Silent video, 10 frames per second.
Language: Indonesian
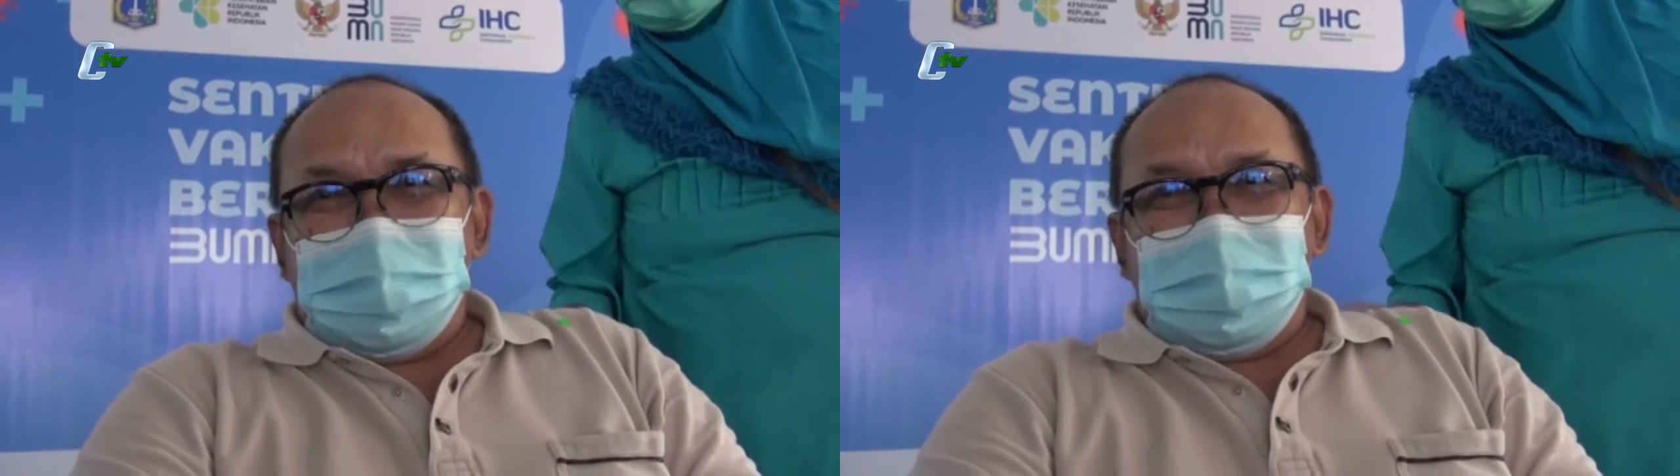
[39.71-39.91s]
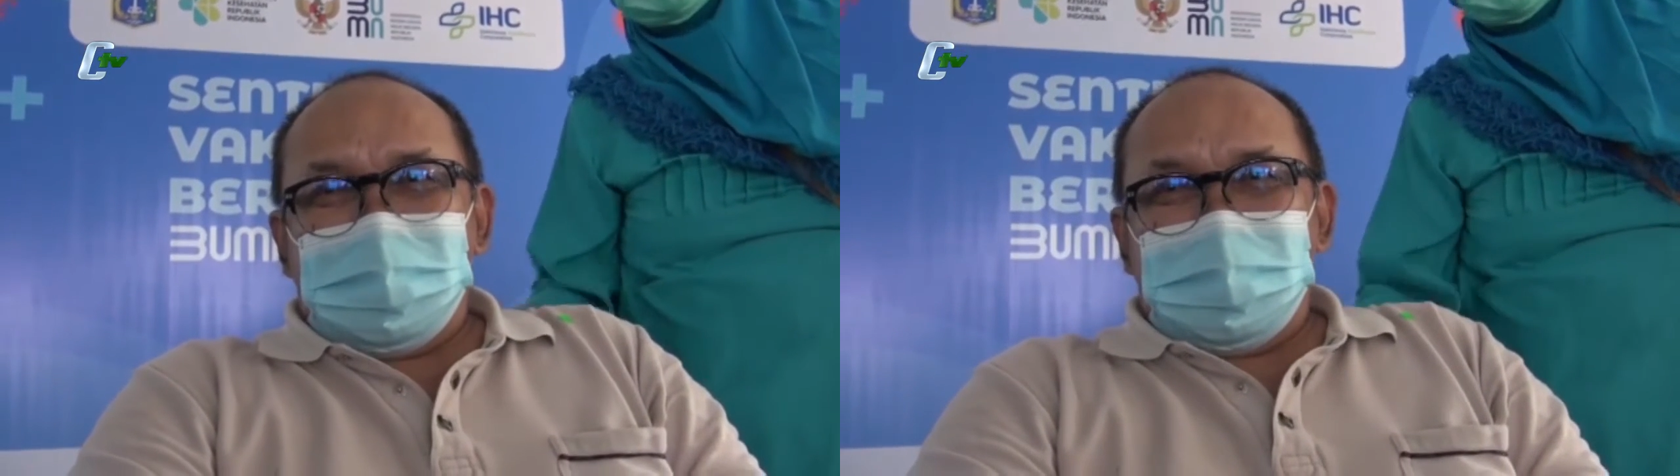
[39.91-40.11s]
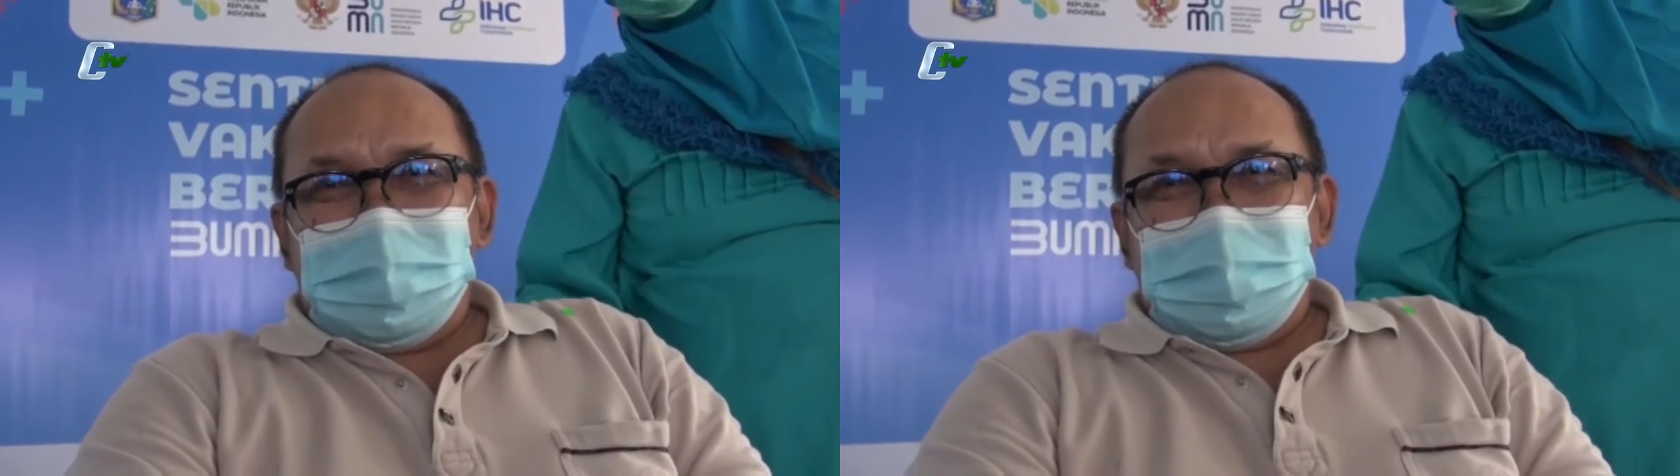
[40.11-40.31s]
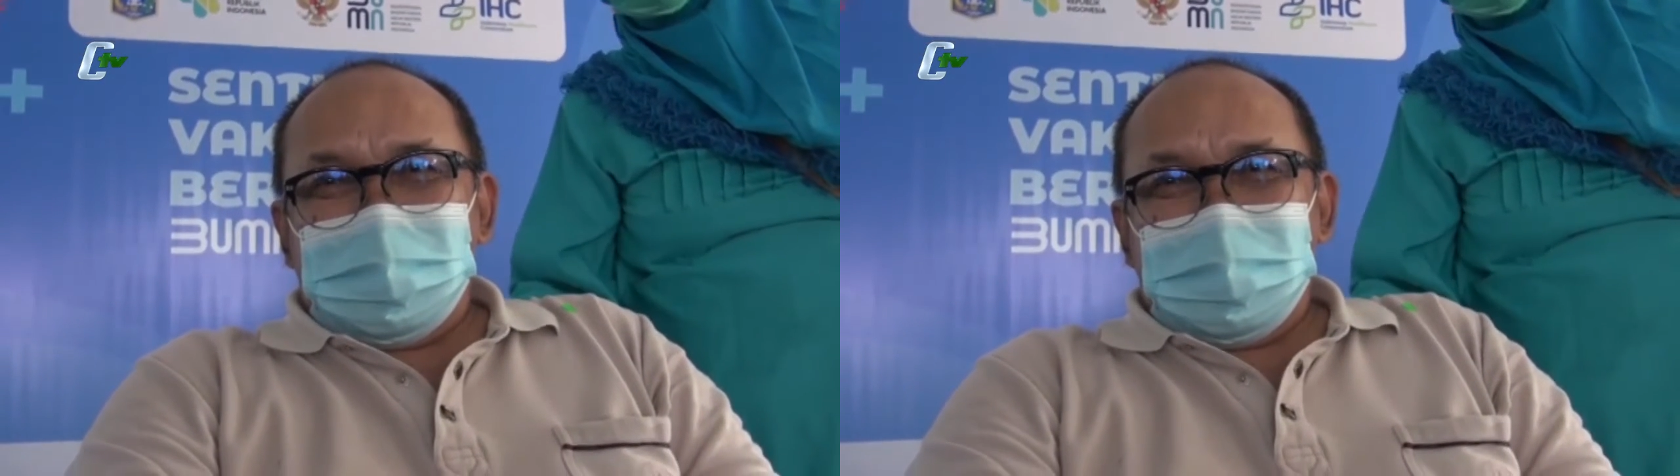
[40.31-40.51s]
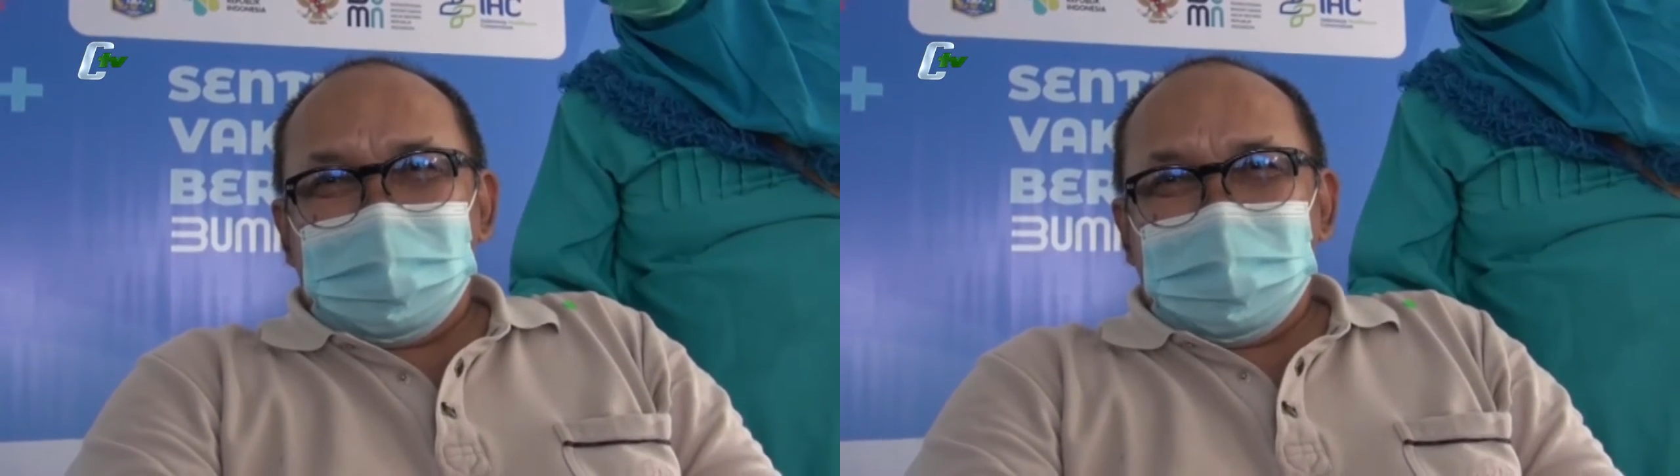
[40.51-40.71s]
Tegang
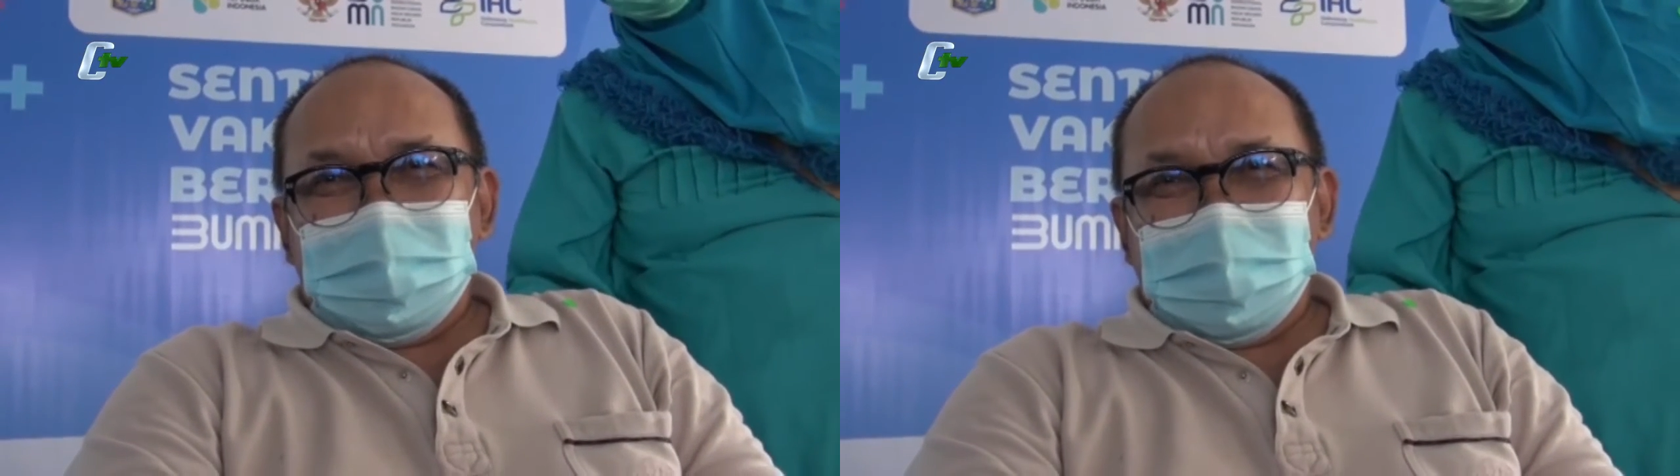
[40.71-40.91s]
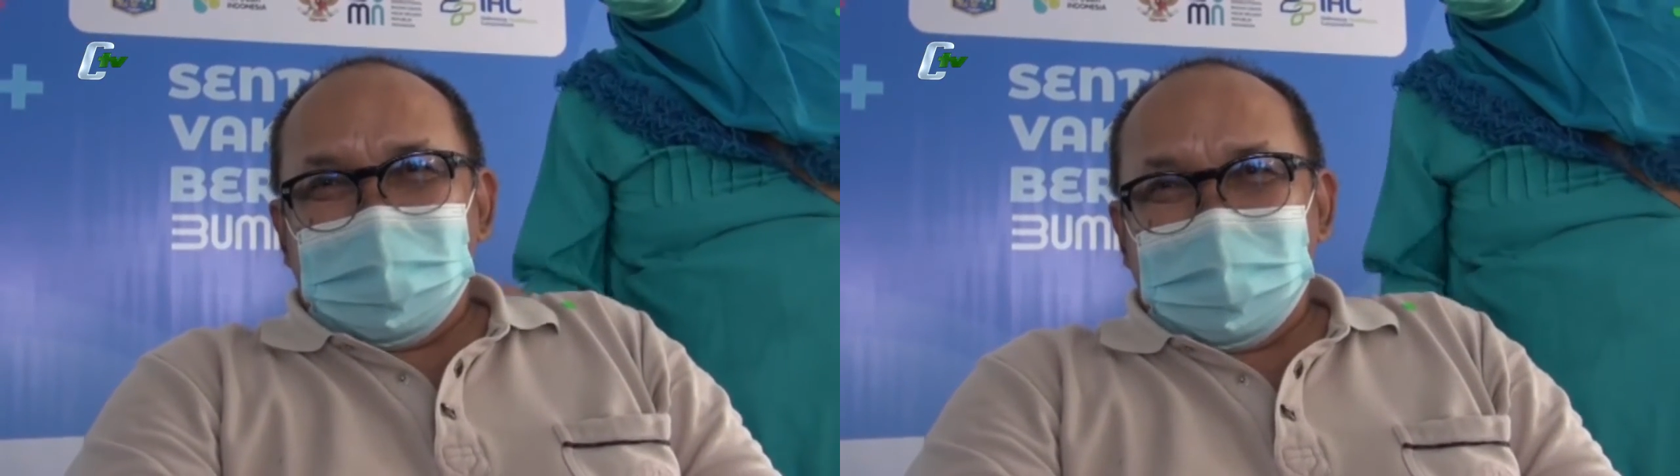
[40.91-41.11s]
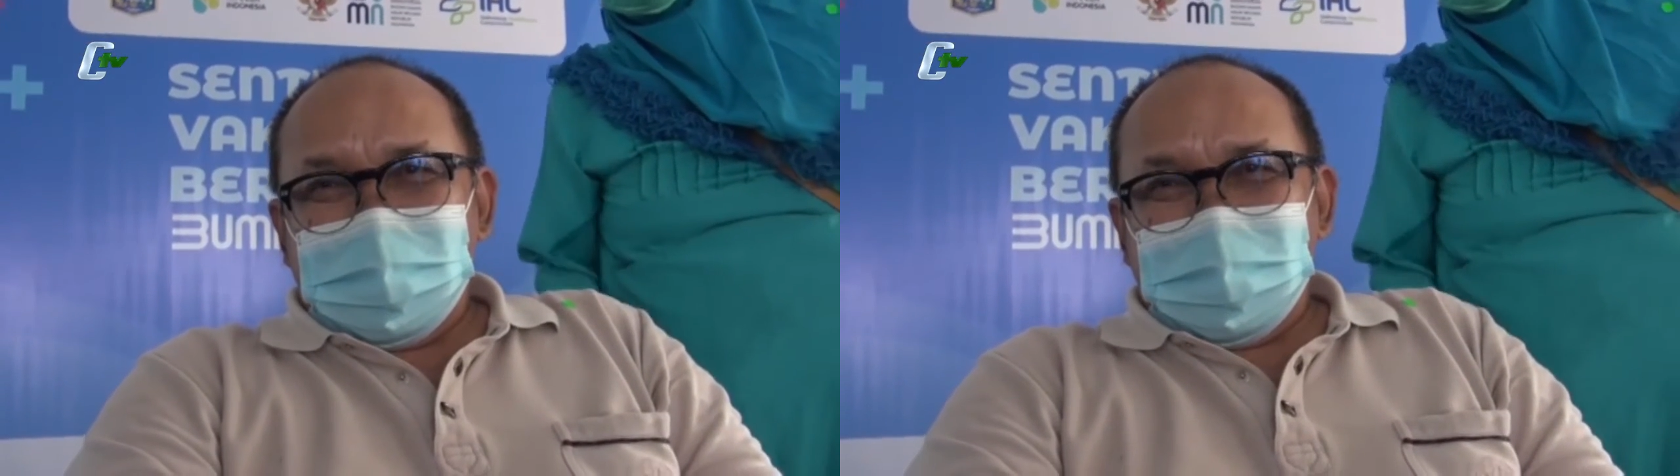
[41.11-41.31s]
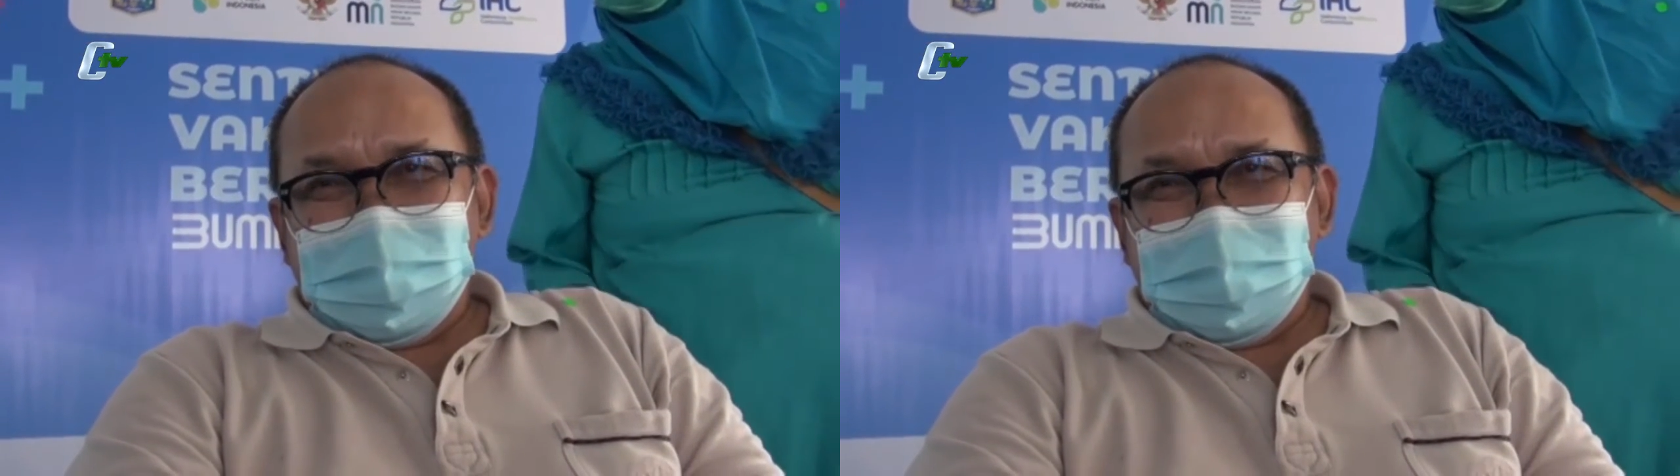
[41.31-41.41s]
kali. Ya.